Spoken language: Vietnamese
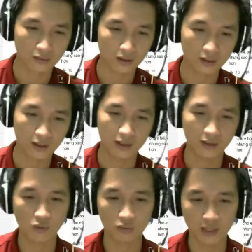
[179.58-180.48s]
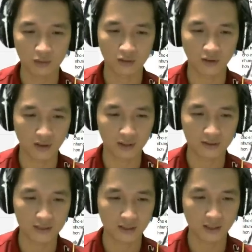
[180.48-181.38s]
Cái mục đích của nó là thứ
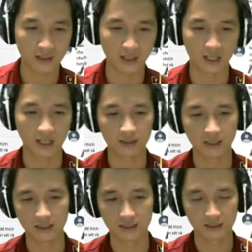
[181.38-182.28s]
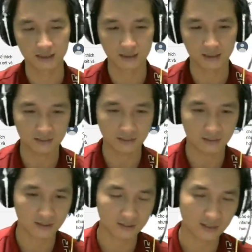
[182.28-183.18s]
nhất là để
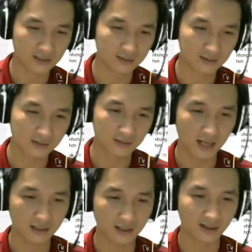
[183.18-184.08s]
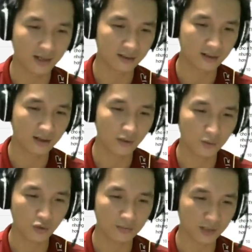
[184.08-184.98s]
tăng sự tương tác, để hiện hữu cái
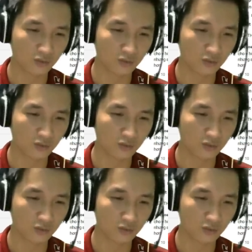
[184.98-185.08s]
khuôn mặt của